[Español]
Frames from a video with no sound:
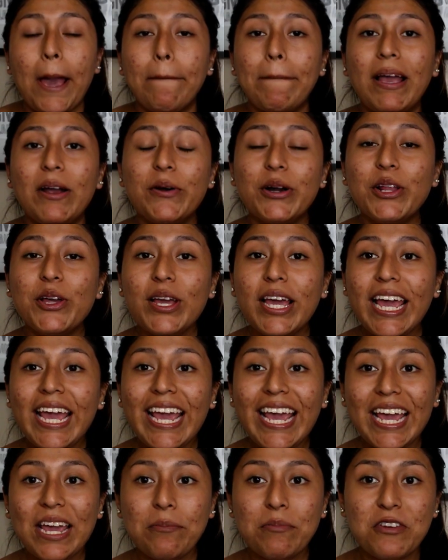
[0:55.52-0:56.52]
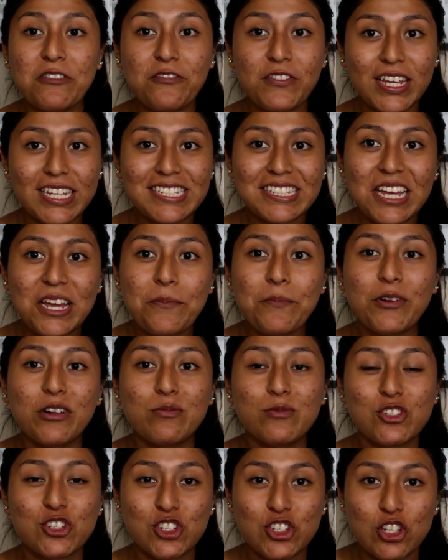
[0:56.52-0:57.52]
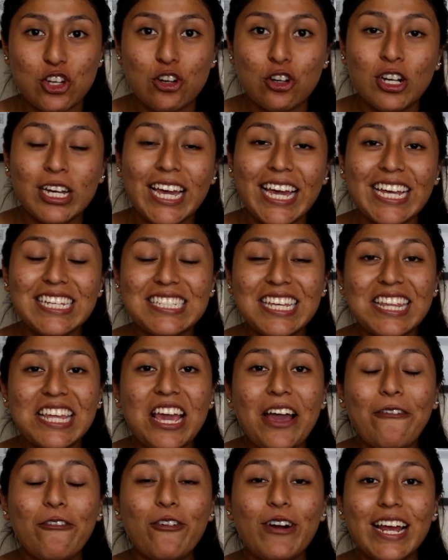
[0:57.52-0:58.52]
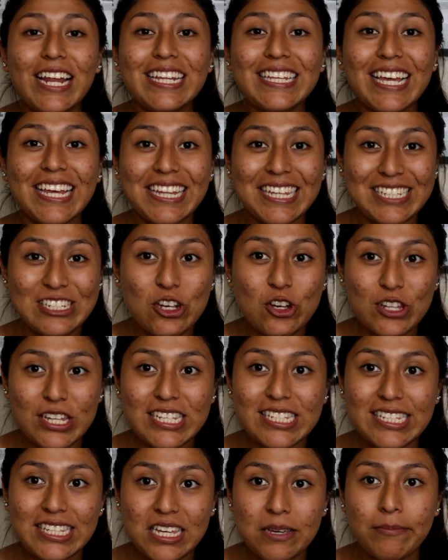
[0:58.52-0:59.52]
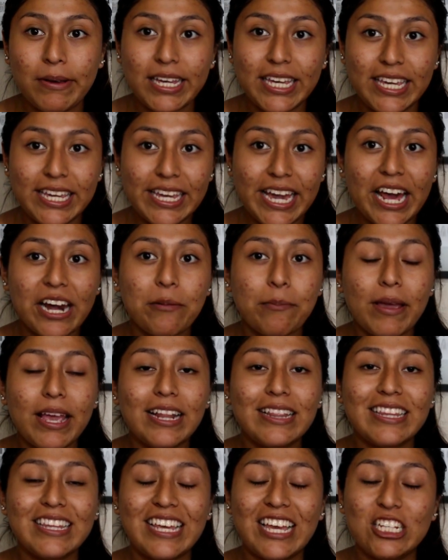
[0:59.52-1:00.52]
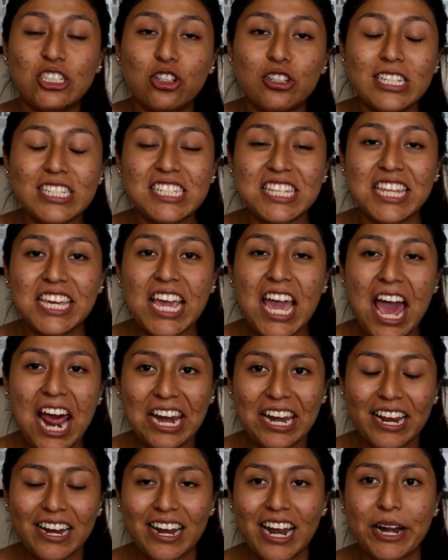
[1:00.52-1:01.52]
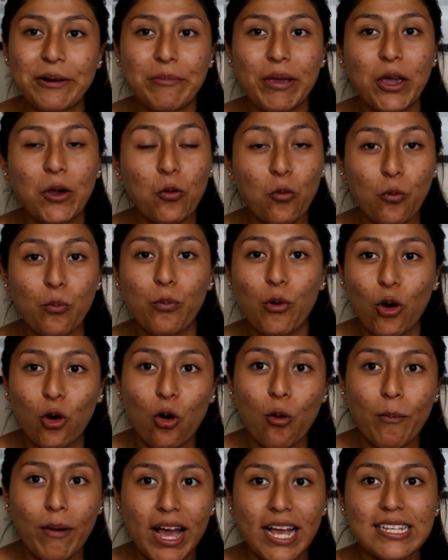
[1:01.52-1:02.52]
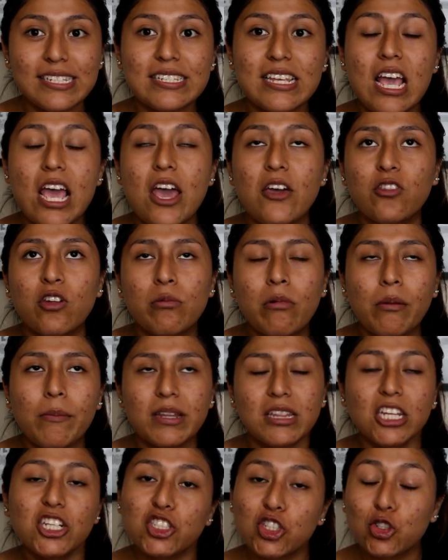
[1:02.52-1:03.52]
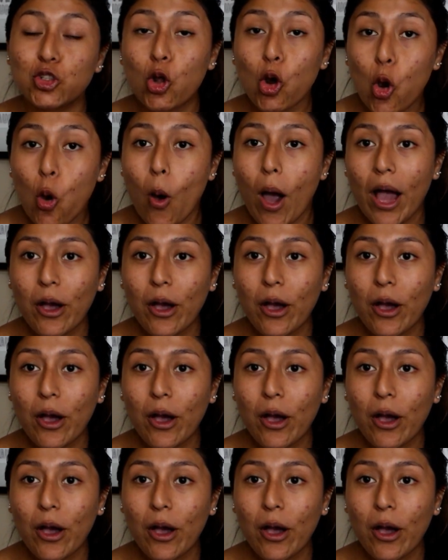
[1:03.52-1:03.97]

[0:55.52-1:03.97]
Me acuerdo que en mi fiesta de promoción, ese día fue el que yo decidí maquillarme, el que yo decidí arreglarme un poco más. Normalmente yo no lo